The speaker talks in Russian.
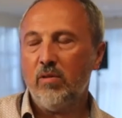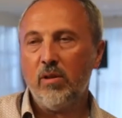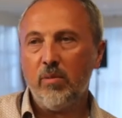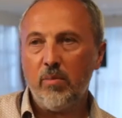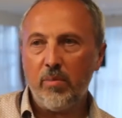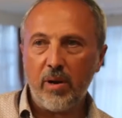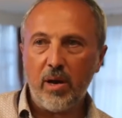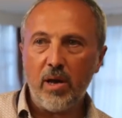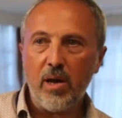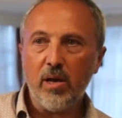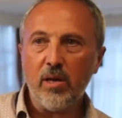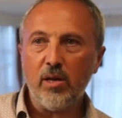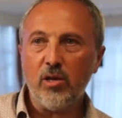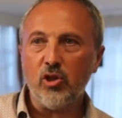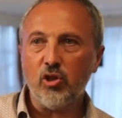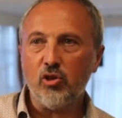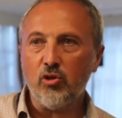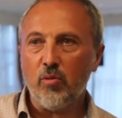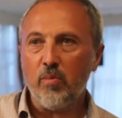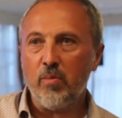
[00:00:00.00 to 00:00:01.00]
в этом
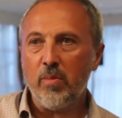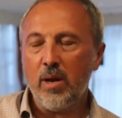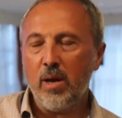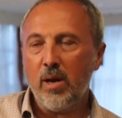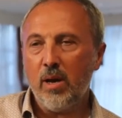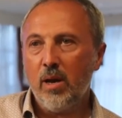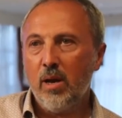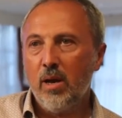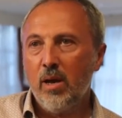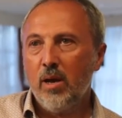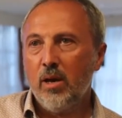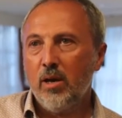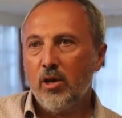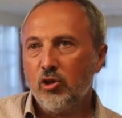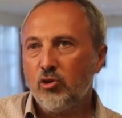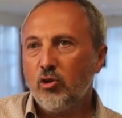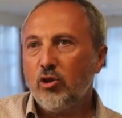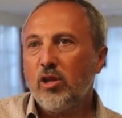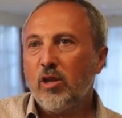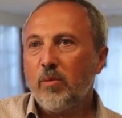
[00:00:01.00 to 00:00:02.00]
проекте, что мы,
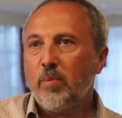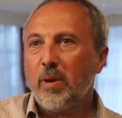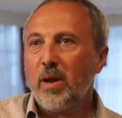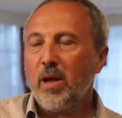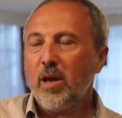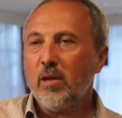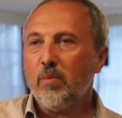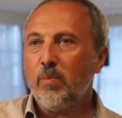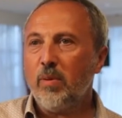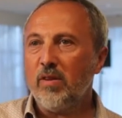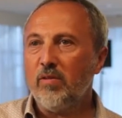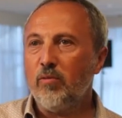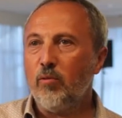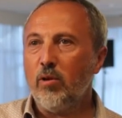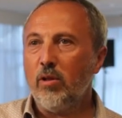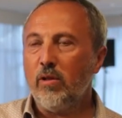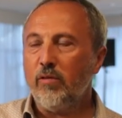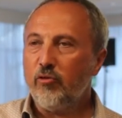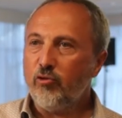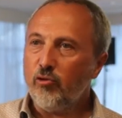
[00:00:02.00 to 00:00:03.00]
что этот проект
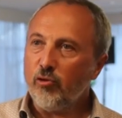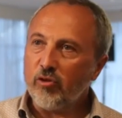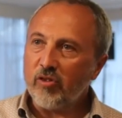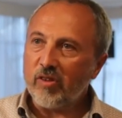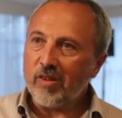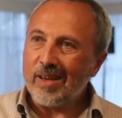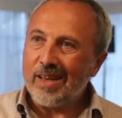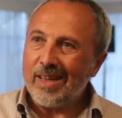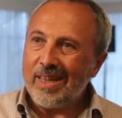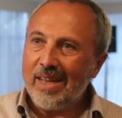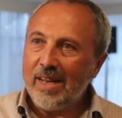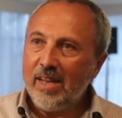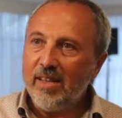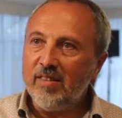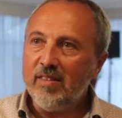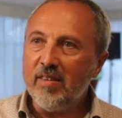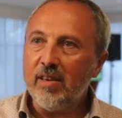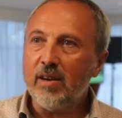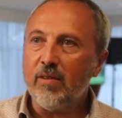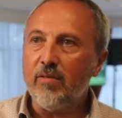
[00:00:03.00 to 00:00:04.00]
позволил все
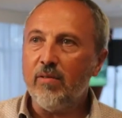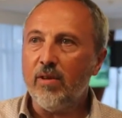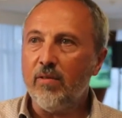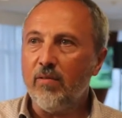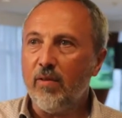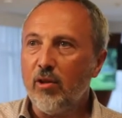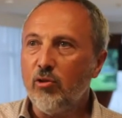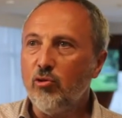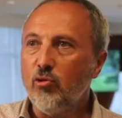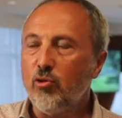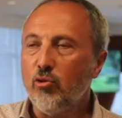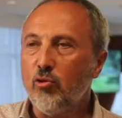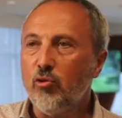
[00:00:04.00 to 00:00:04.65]
сканализировать в одно